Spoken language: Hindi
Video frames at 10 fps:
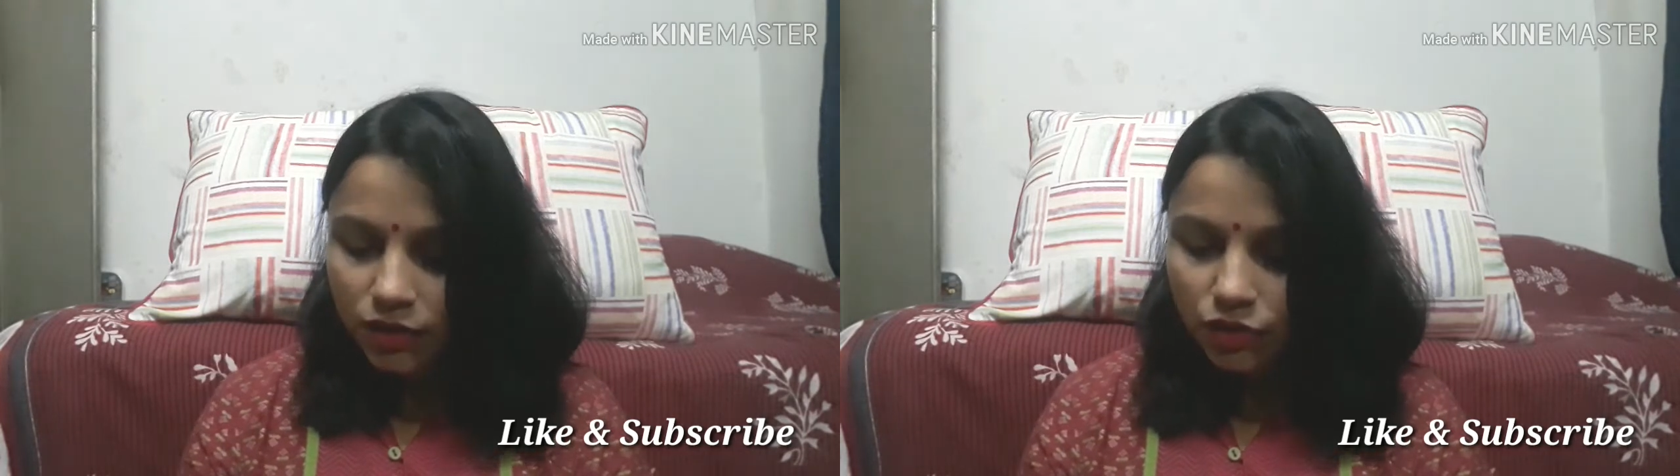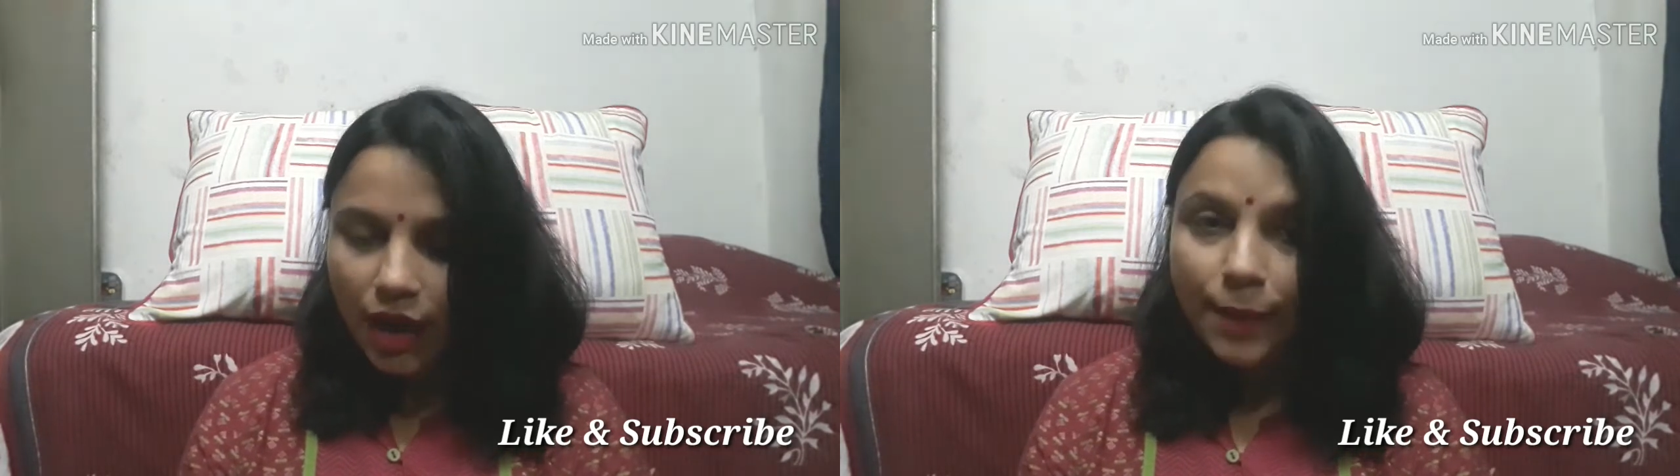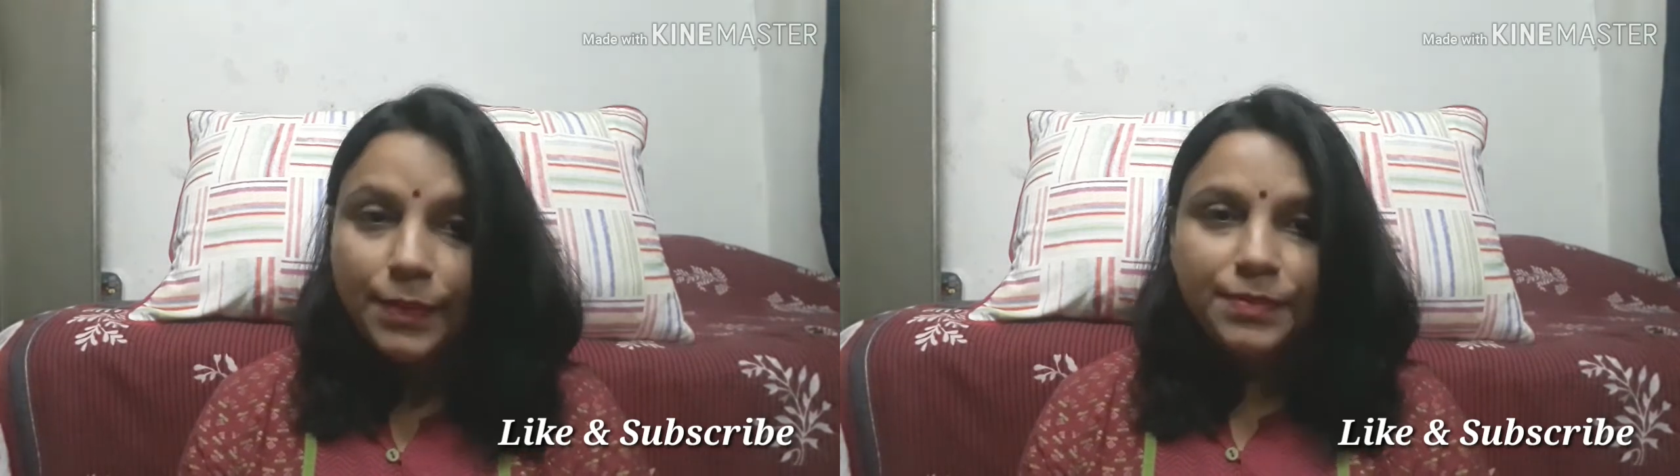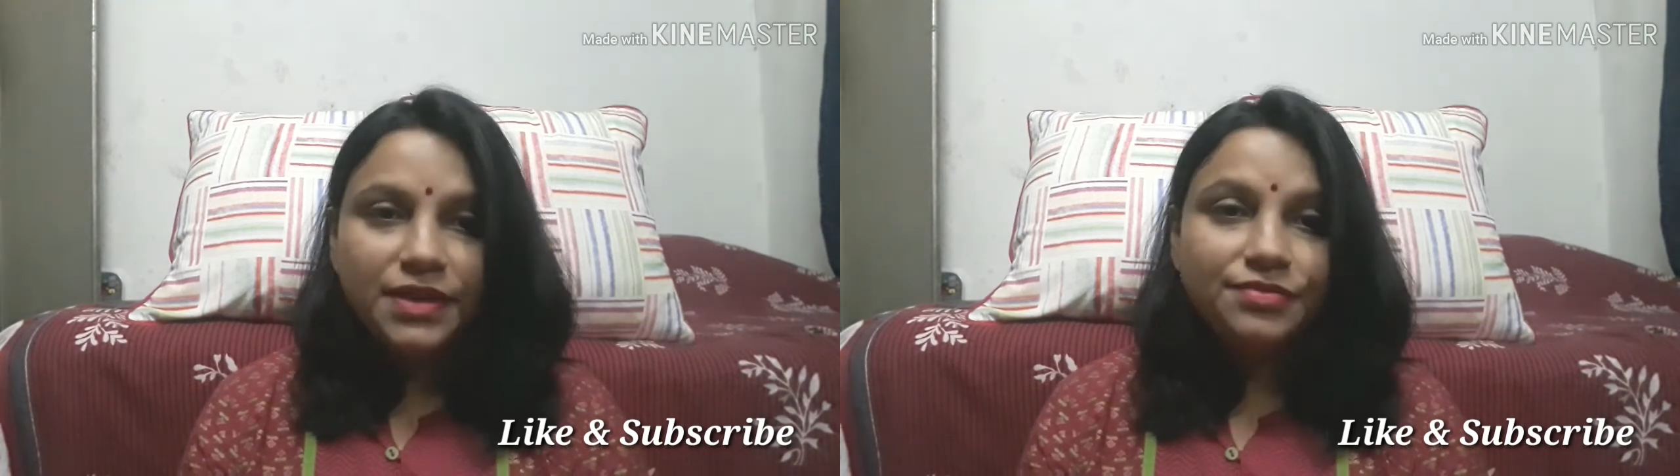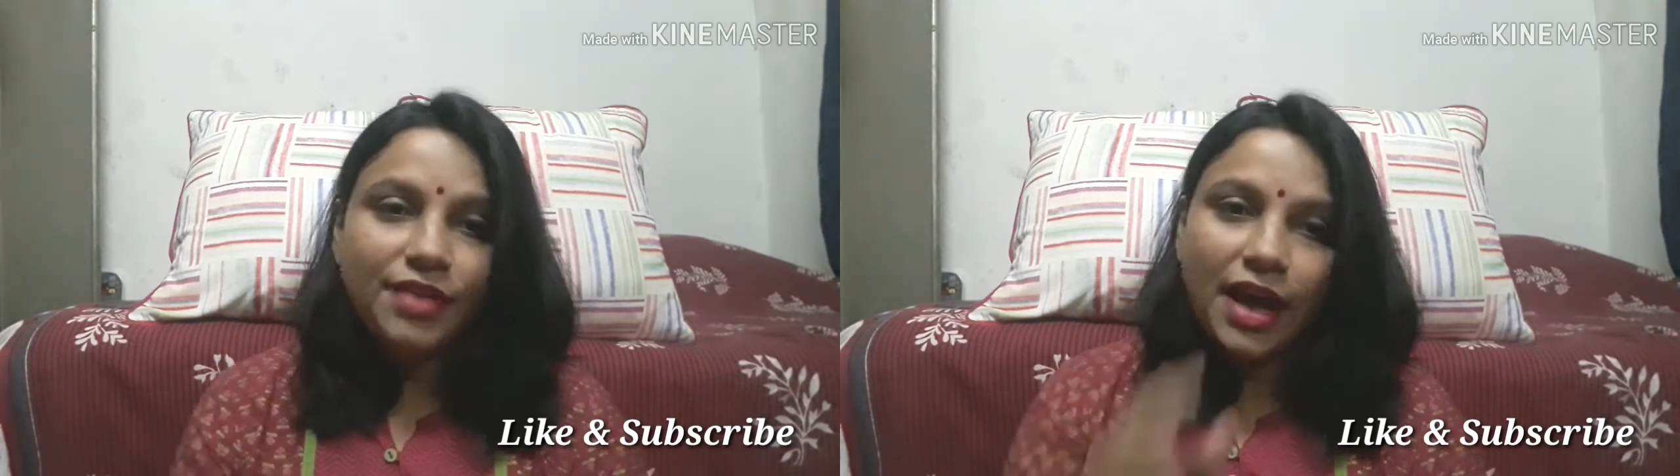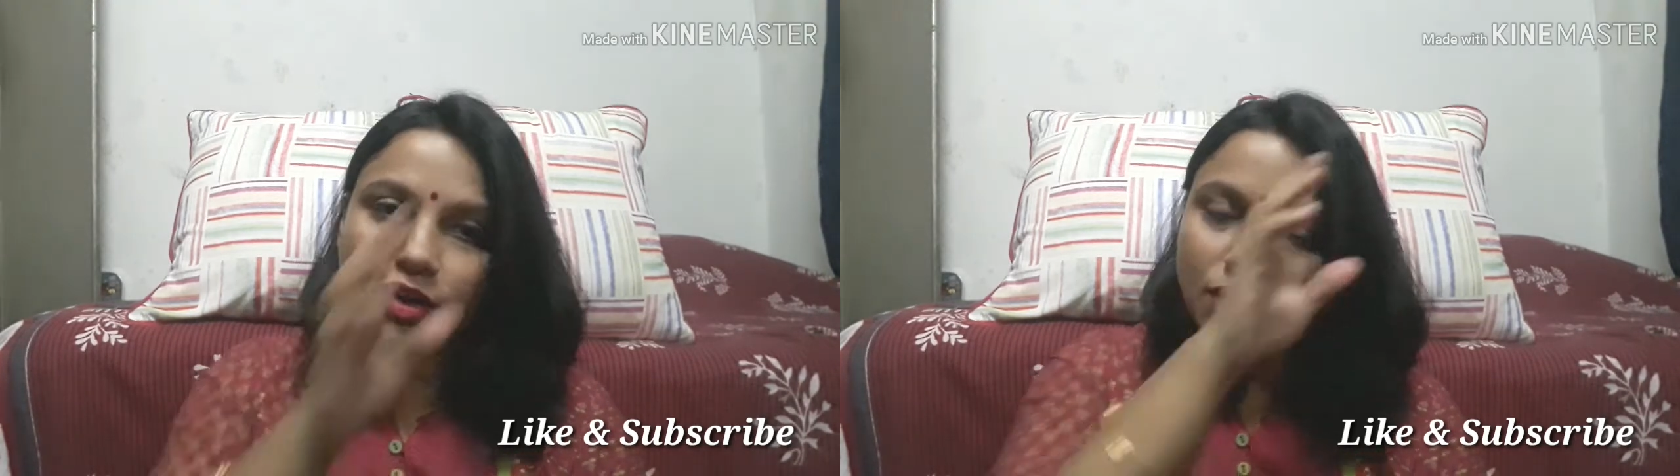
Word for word: तो आई एम अ बिग फ़ैन